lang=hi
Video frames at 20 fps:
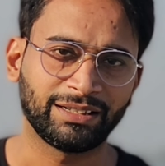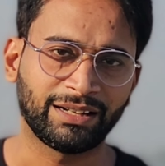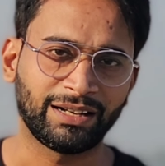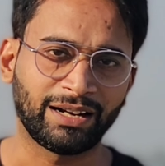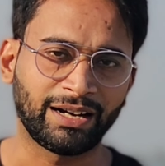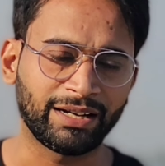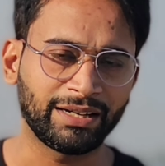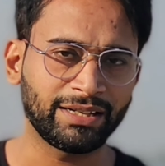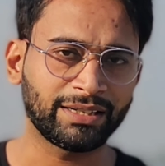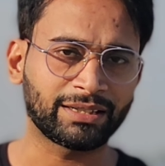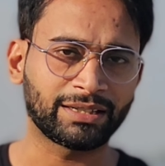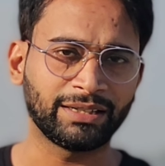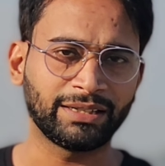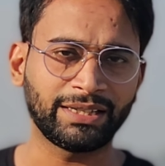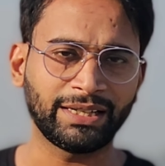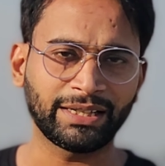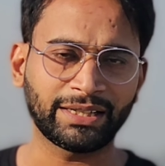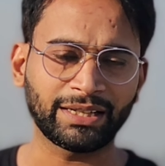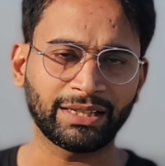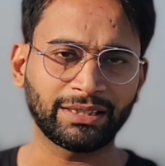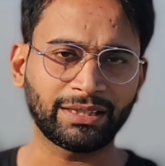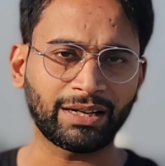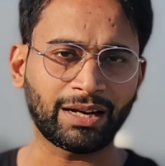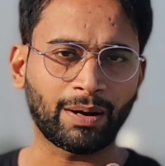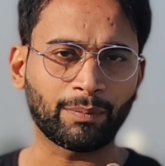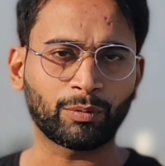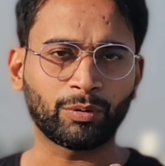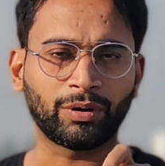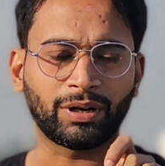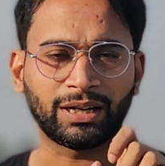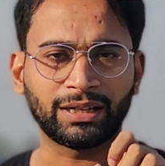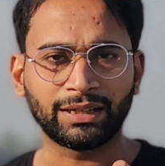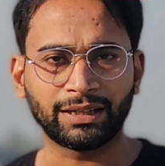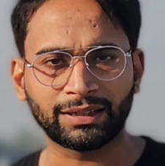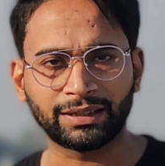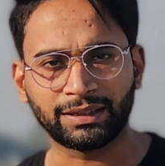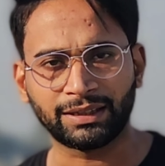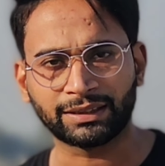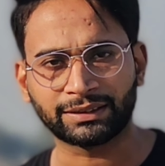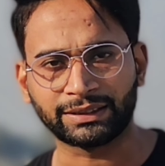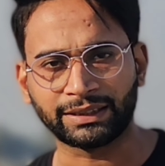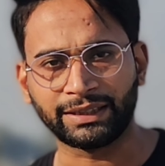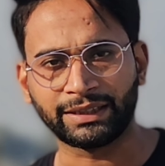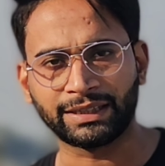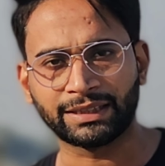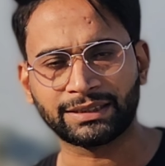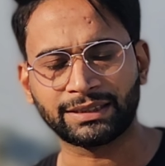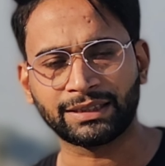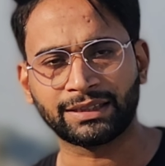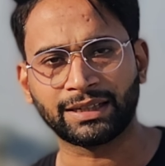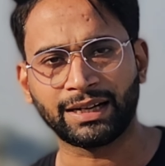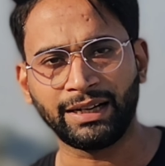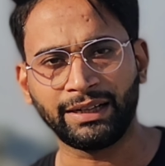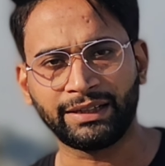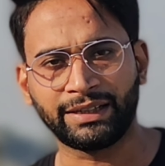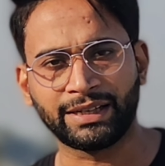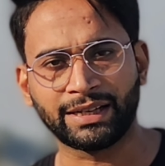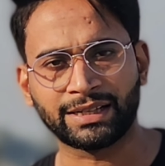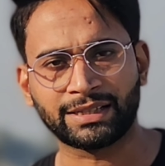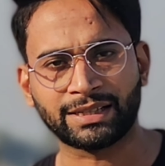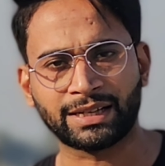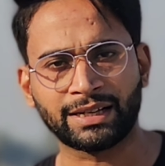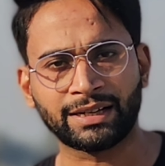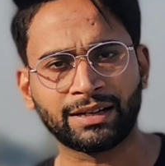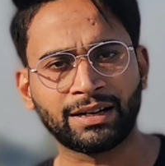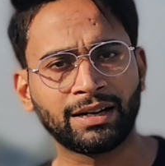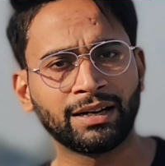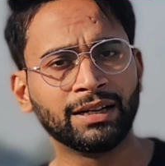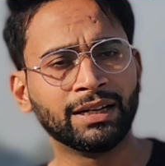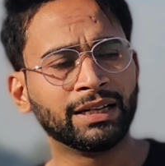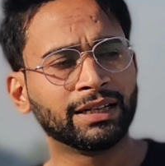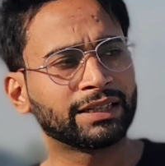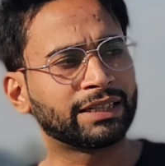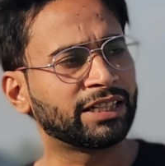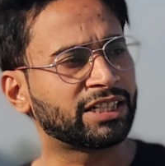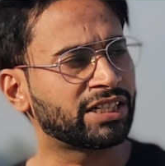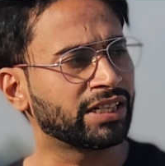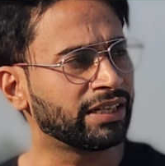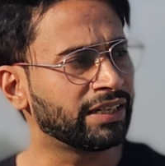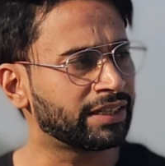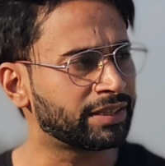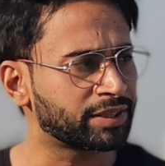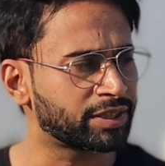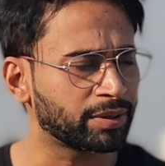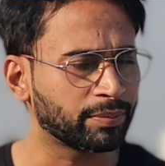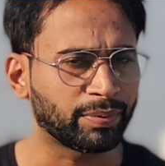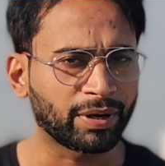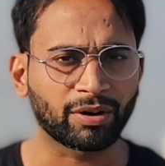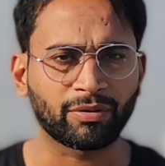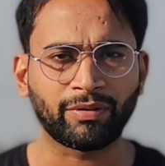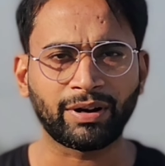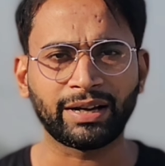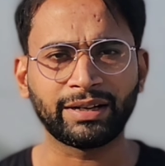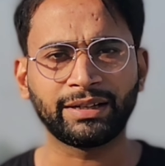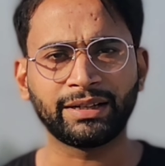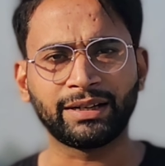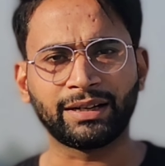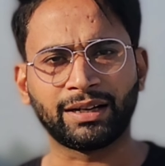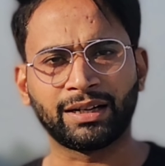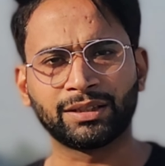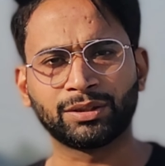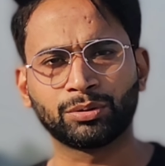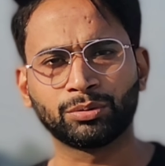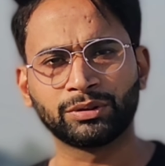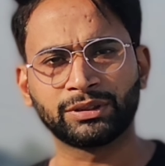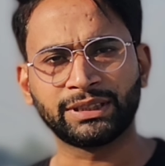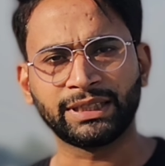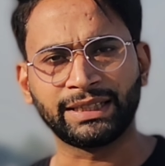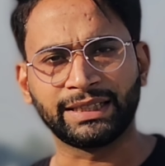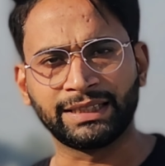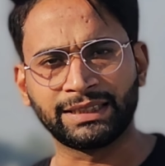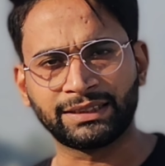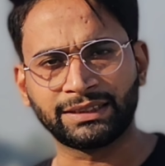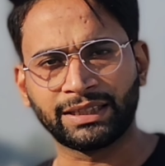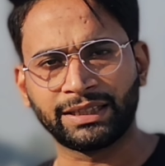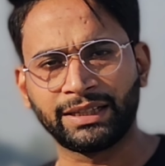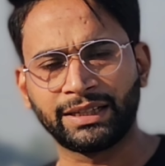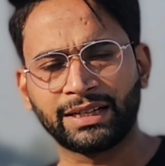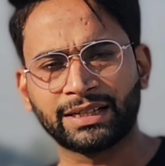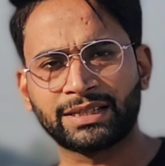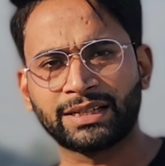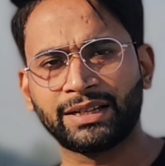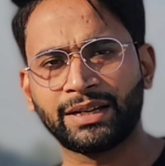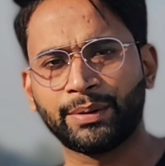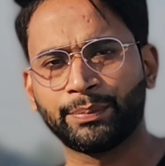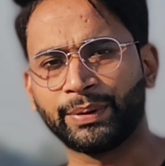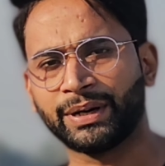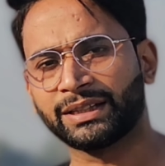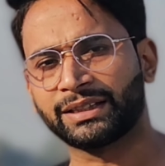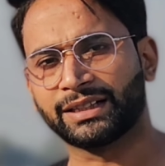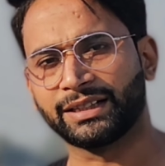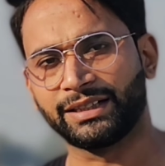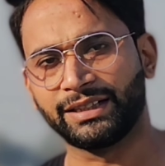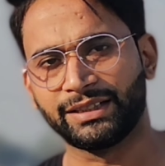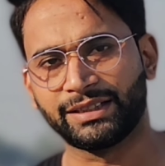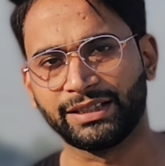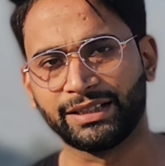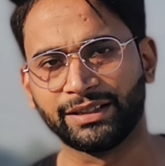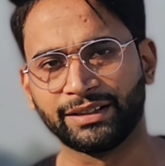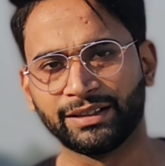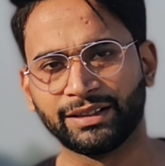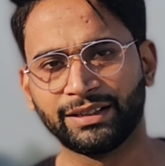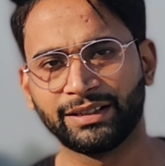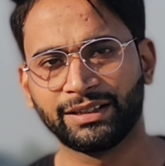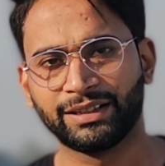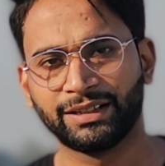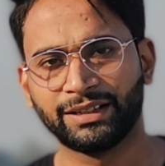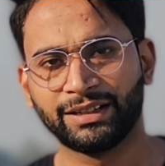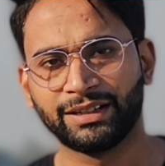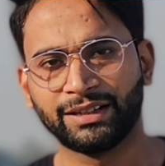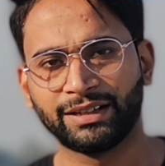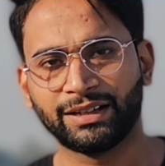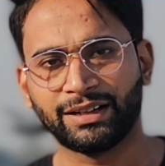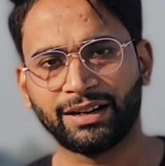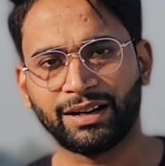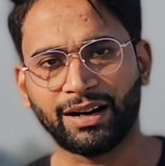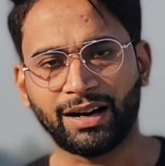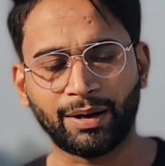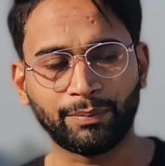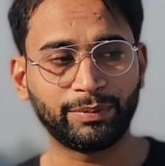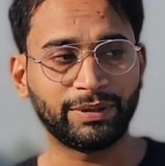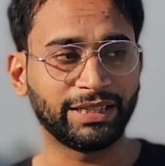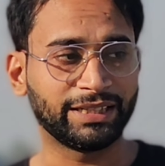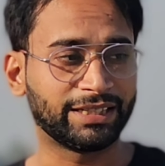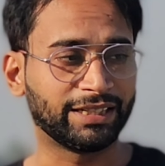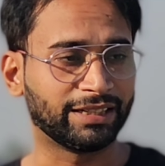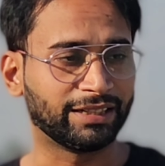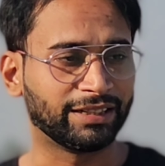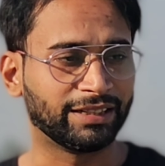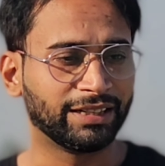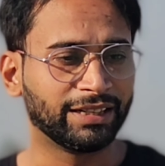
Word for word: हर एक कंटेंट के अंदर आपको अलग अलग तरीके से गाइड किया जाएगा कि श्री कृष्ण भगवान ने अर्जुन से इस तरीके से ये बात कही थी अब देखिए